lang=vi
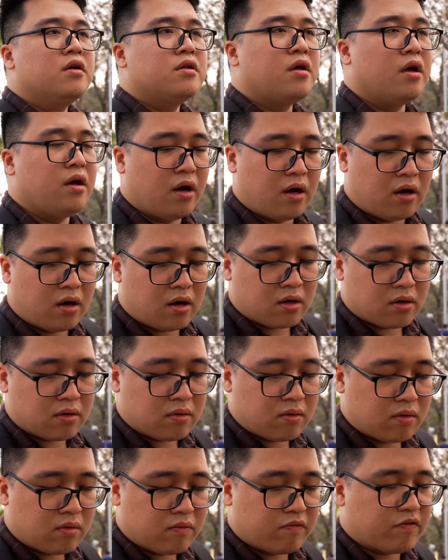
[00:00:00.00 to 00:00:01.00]
thì uh,
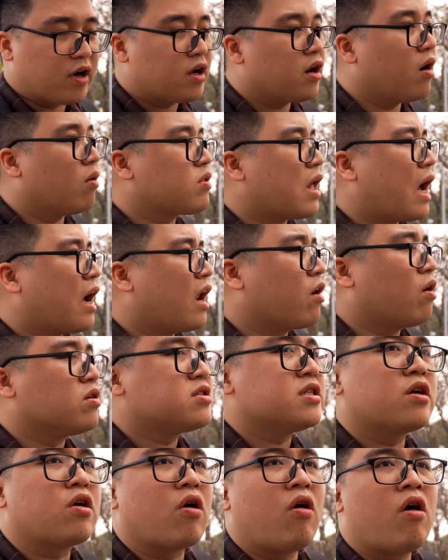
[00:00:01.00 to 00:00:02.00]
với cái động tác là nó
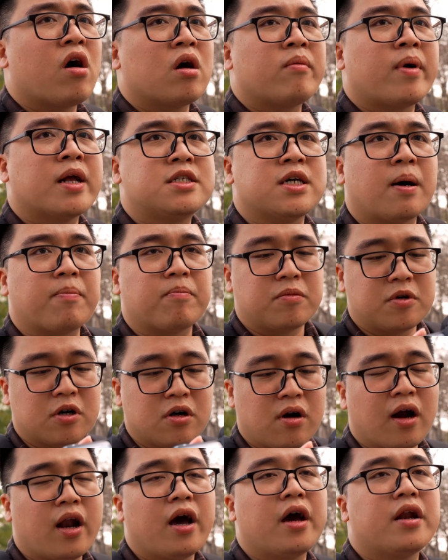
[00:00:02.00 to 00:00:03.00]
sẽ co cái màn chập
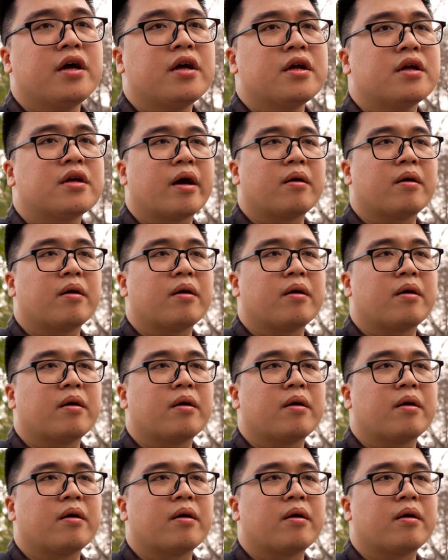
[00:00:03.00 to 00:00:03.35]
gương lên ấy